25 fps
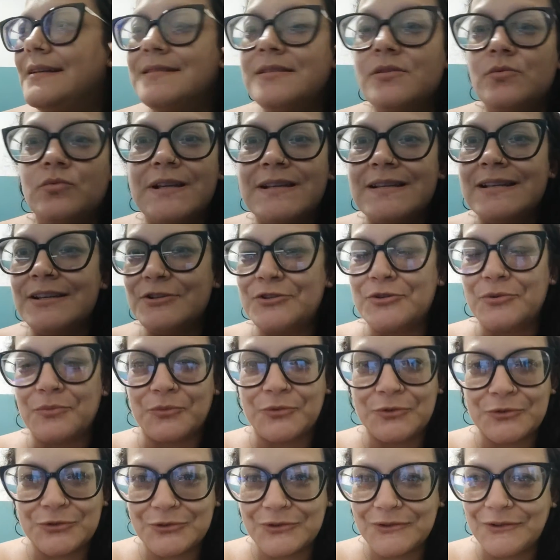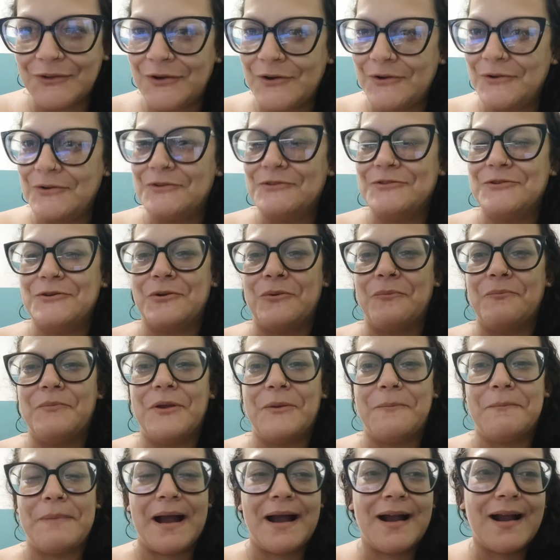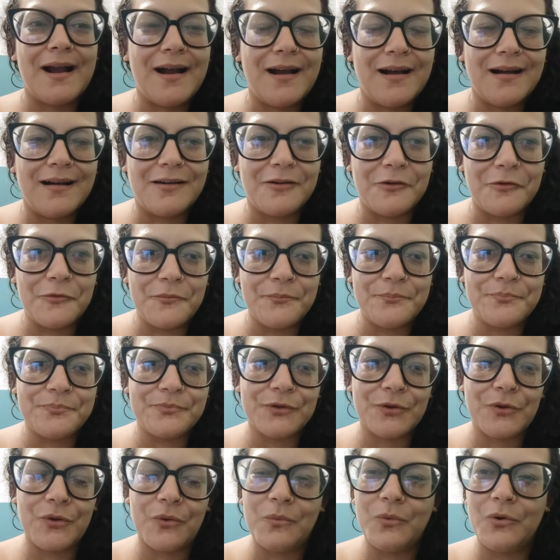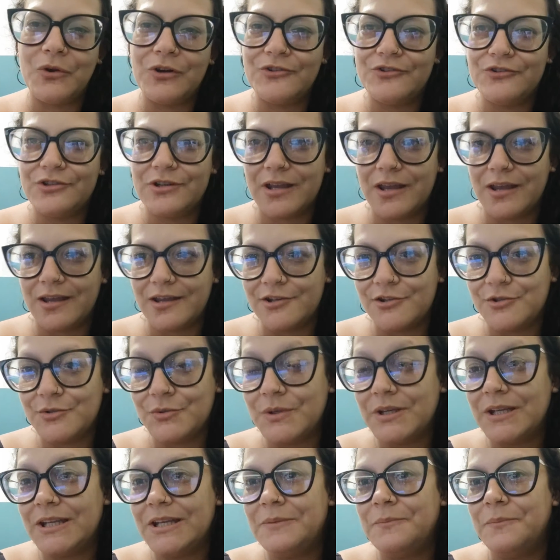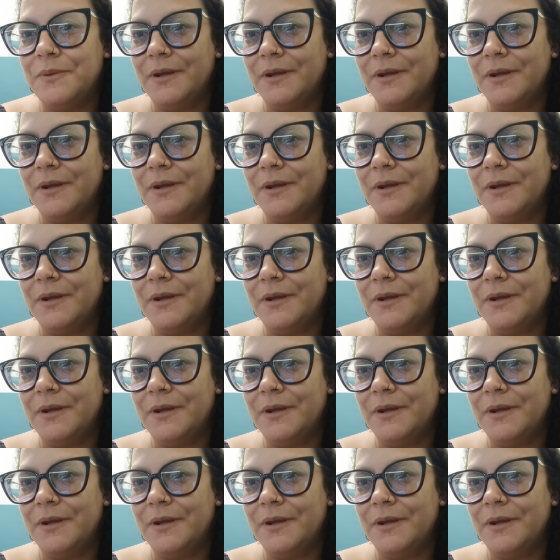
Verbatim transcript: assim, um desejo muito louco de comer macarrão com molho de queijo e